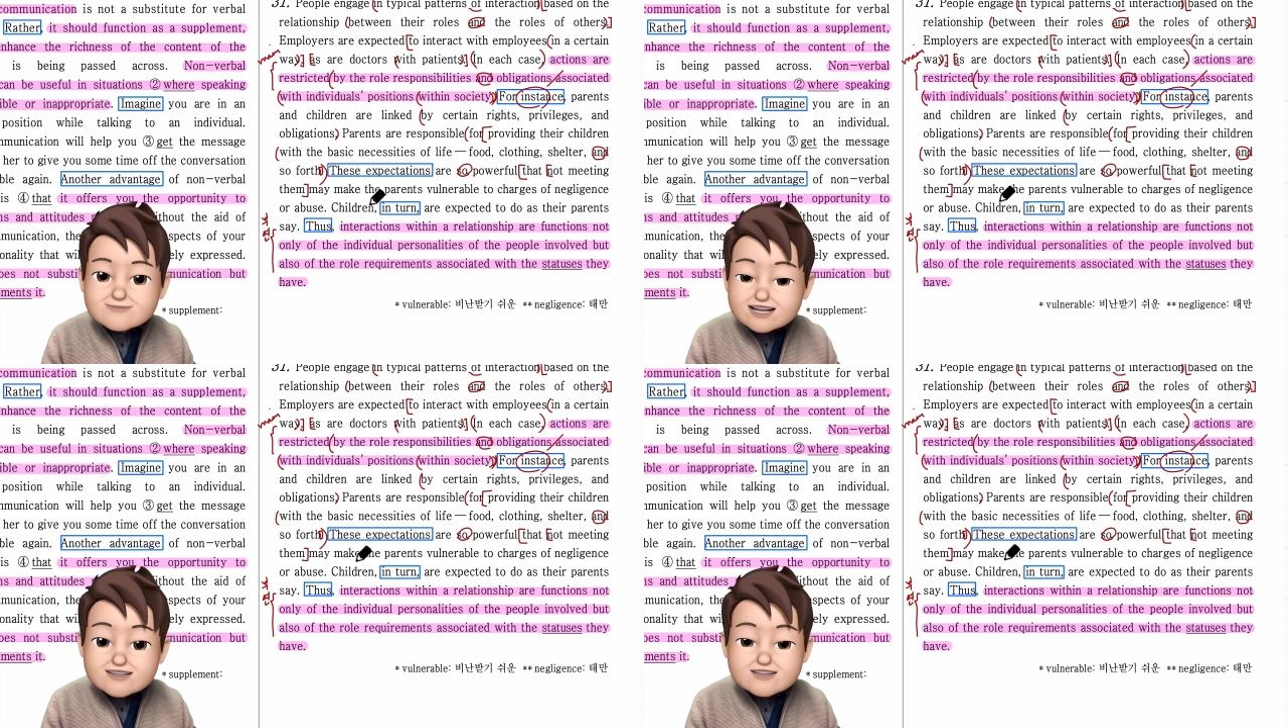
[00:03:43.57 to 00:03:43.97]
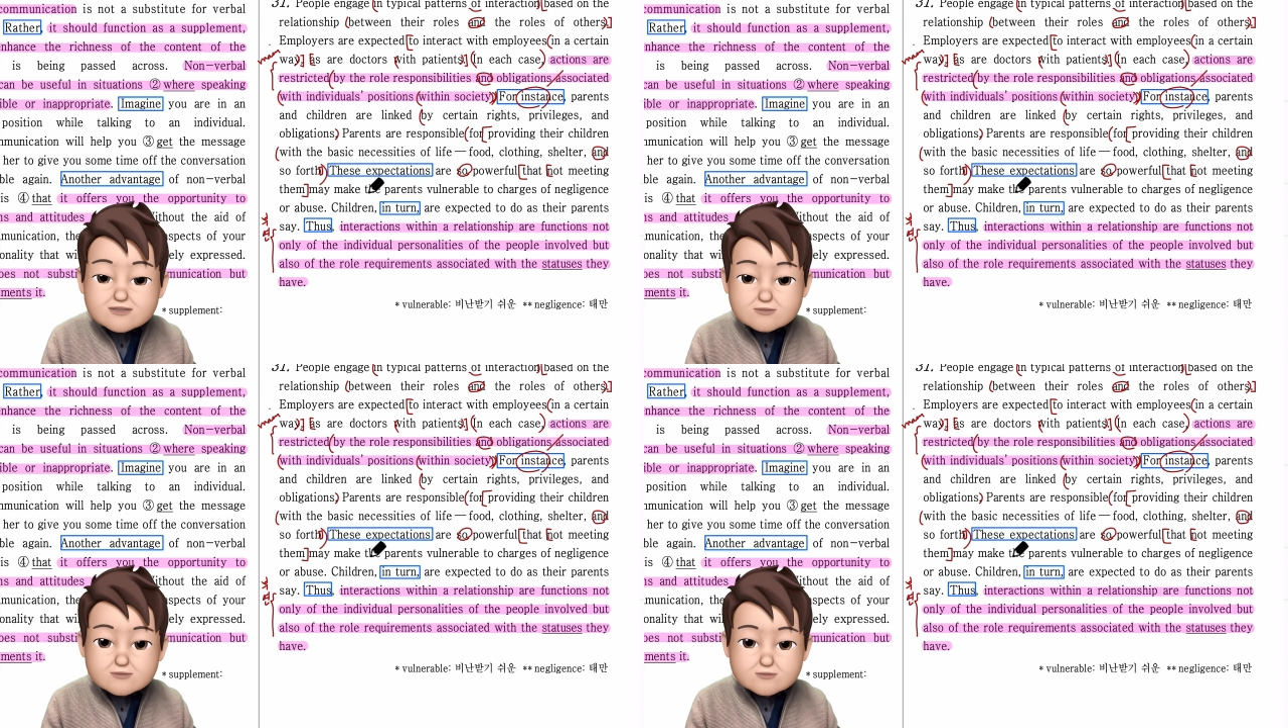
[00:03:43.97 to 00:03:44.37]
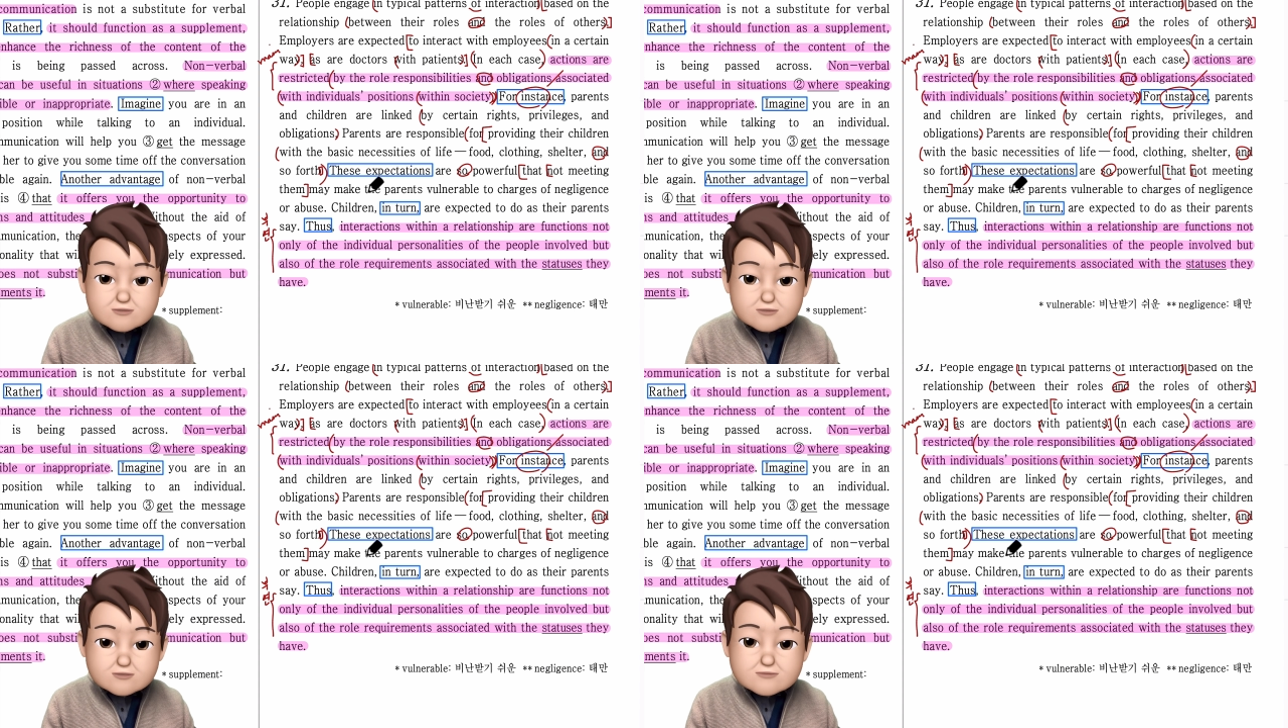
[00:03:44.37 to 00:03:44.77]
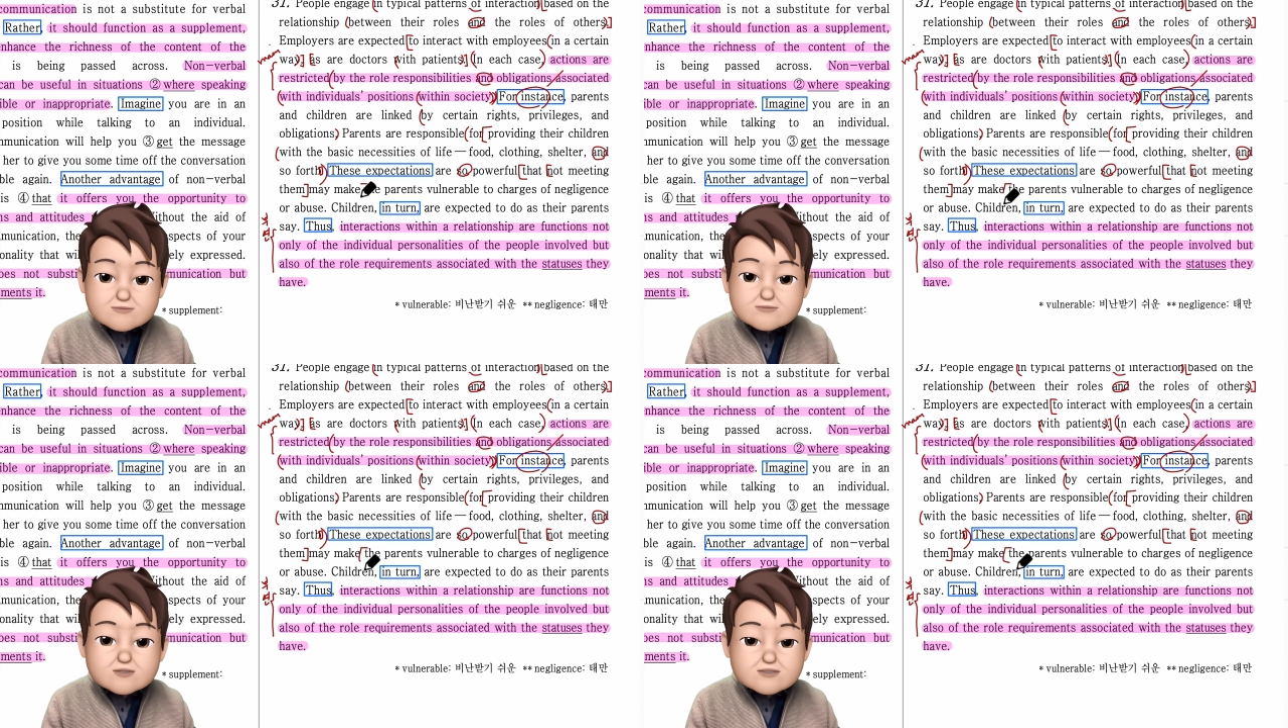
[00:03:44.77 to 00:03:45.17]
자, 만들
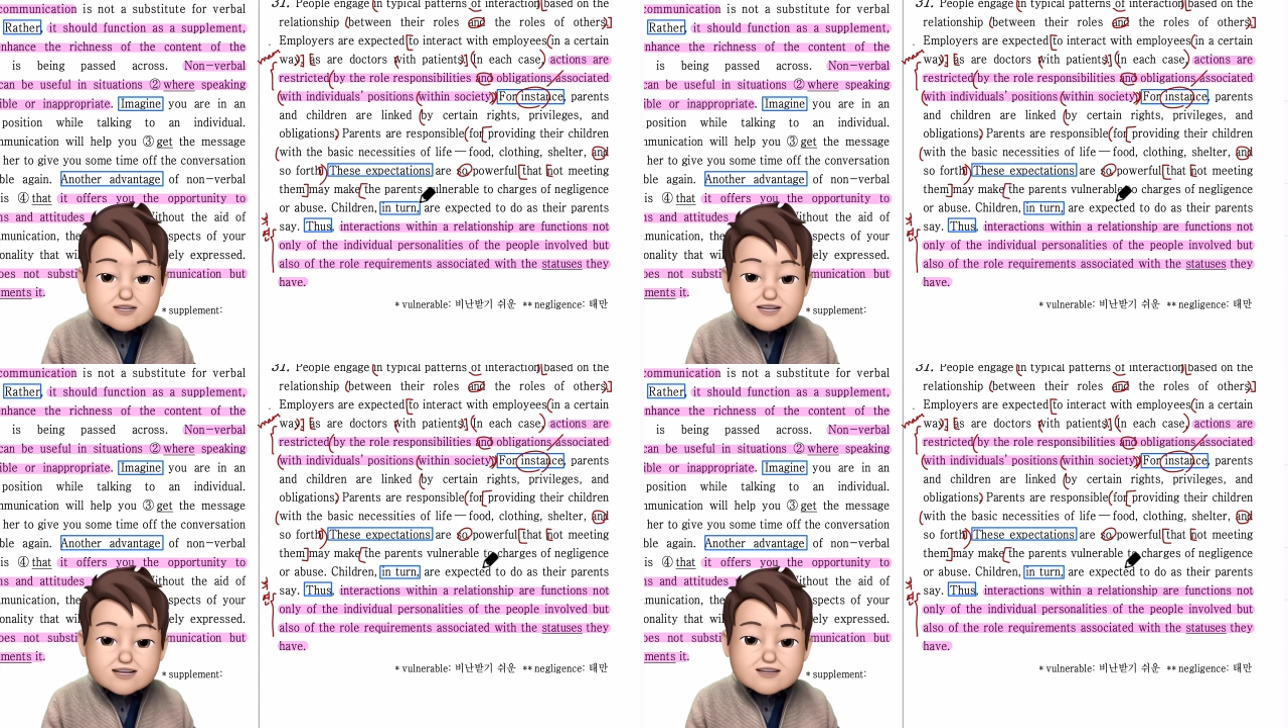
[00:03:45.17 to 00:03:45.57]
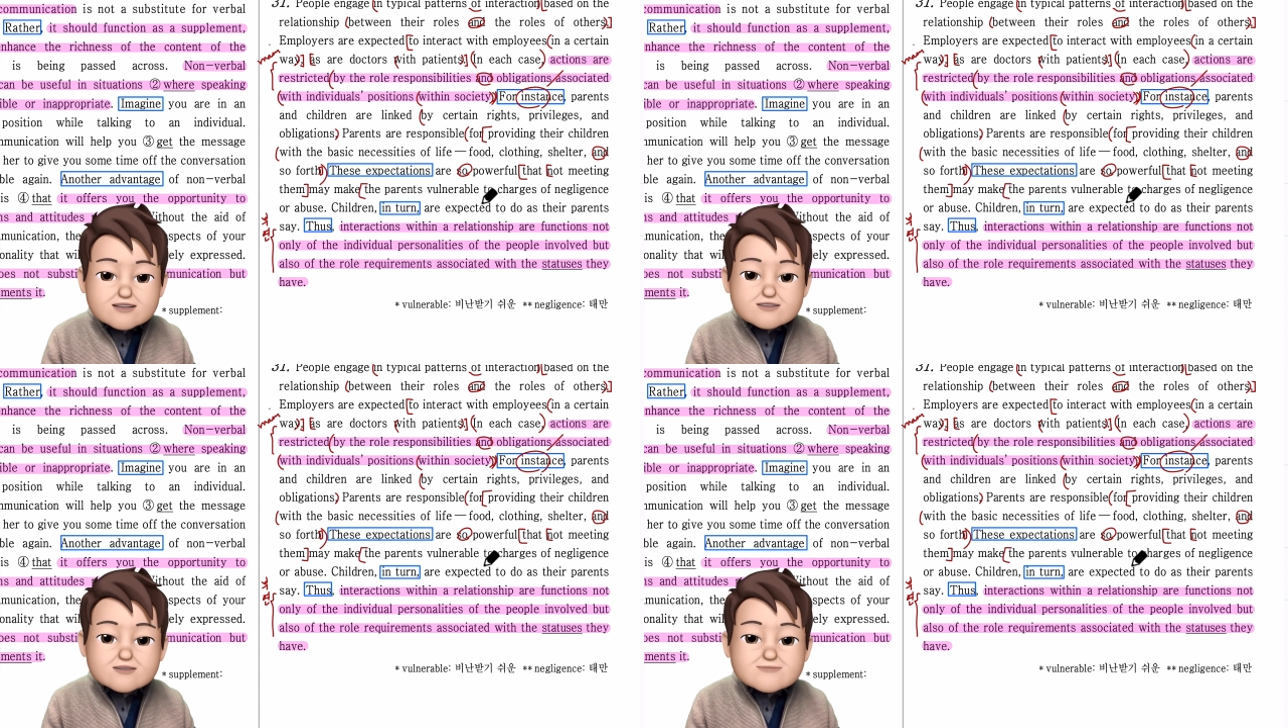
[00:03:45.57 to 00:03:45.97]
정도로 부모들이